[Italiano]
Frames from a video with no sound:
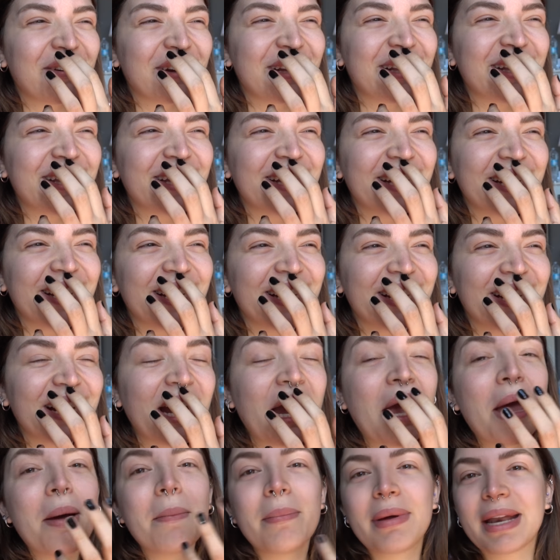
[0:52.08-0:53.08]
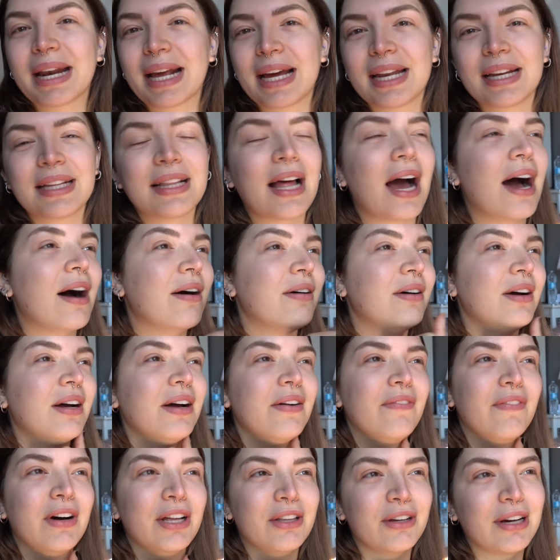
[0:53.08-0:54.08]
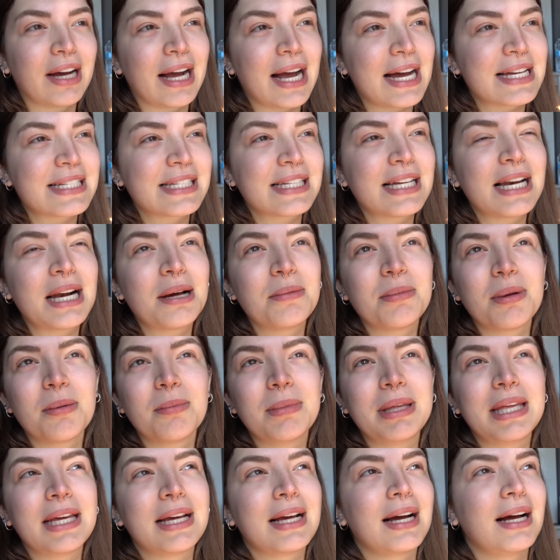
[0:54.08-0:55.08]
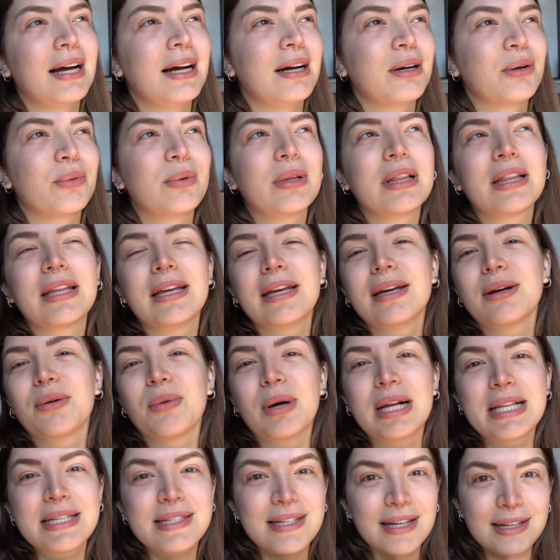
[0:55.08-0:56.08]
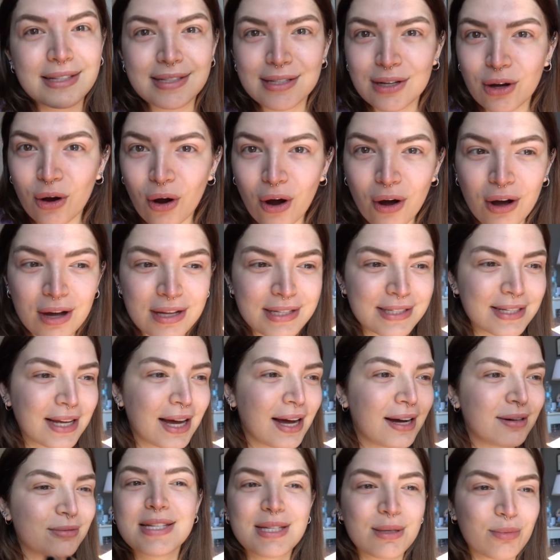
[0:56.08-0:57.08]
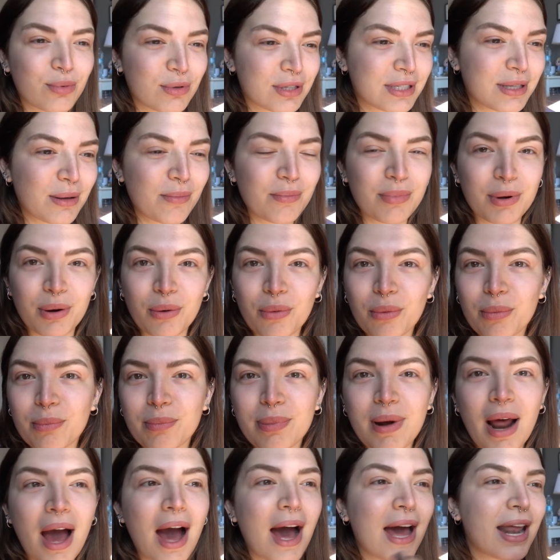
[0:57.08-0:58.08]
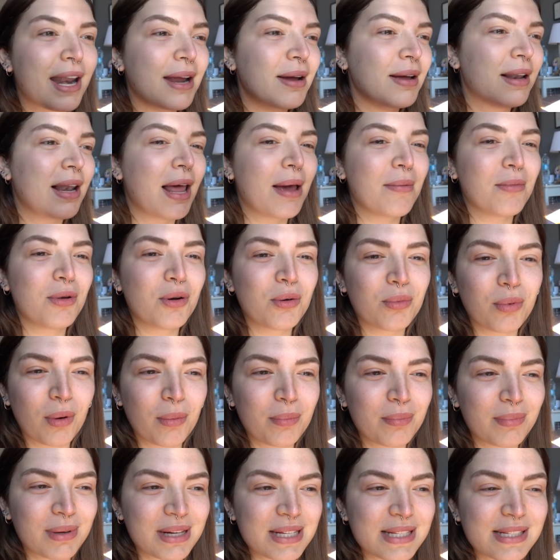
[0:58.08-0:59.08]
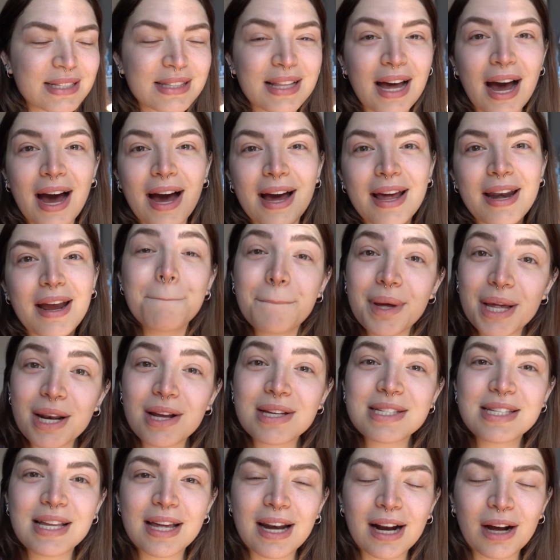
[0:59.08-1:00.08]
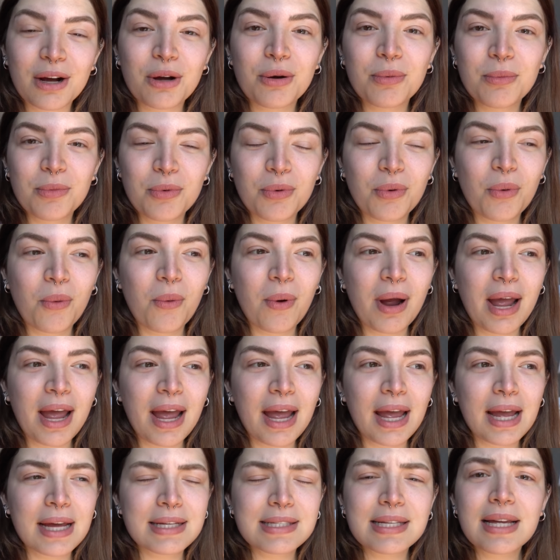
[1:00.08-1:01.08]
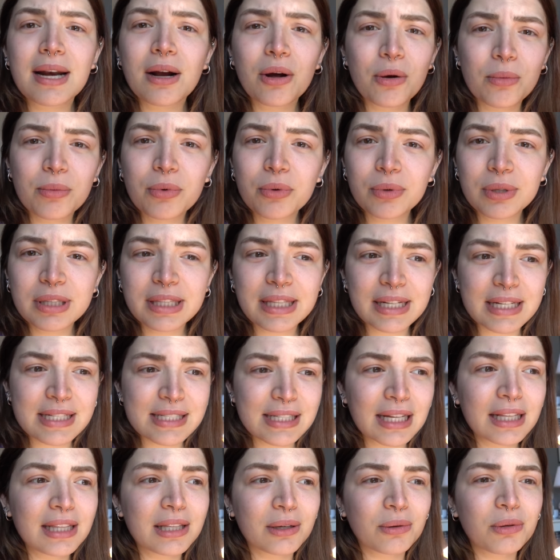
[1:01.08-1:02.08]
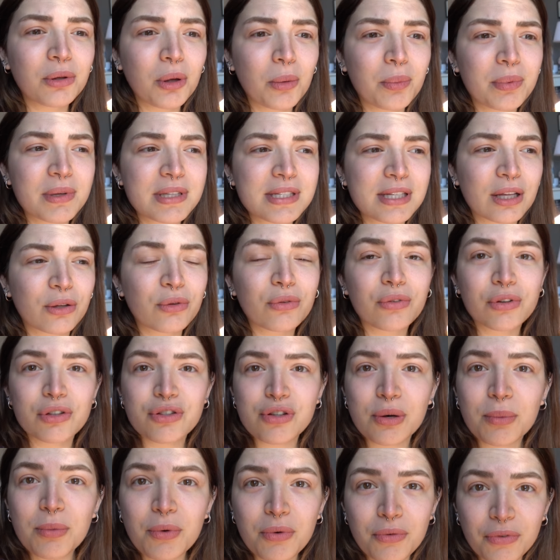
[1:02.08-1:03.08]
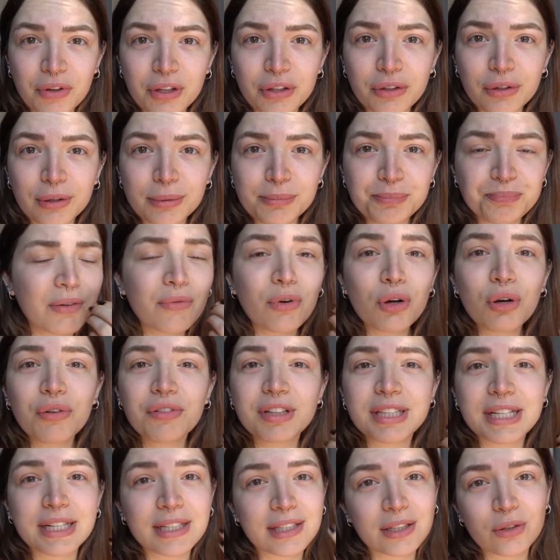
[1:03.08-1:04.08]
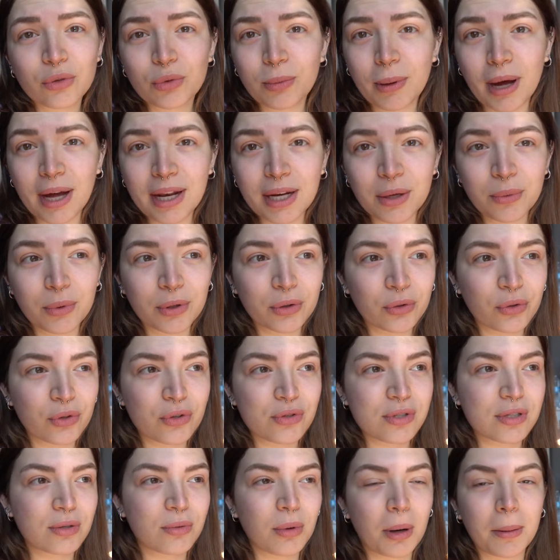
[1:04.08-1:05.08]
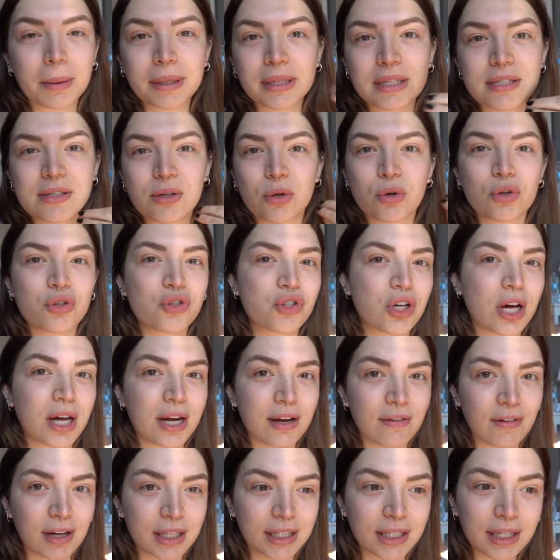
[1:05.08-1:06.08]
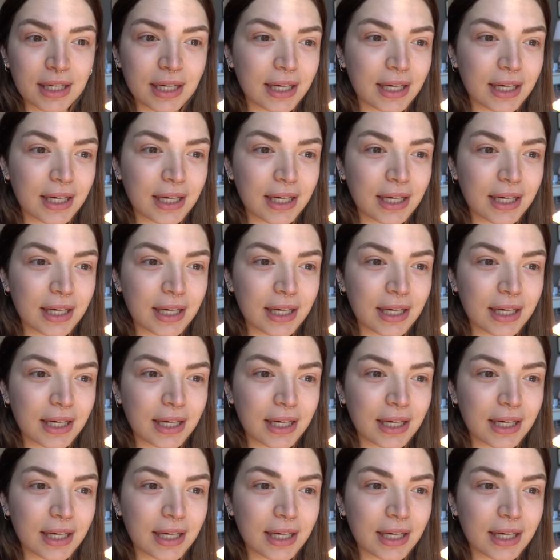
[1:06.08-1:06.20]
quindi per carità vado a casa della mia amica, quindi qualsiasi cosa si può sempre comprare, lei me lo può prestare. Però sarà comunque, sarà comunque interessante, quindi ho pensato facciamo il video. Voi lo vedrete domani quando io sicuramente sarò già arrivata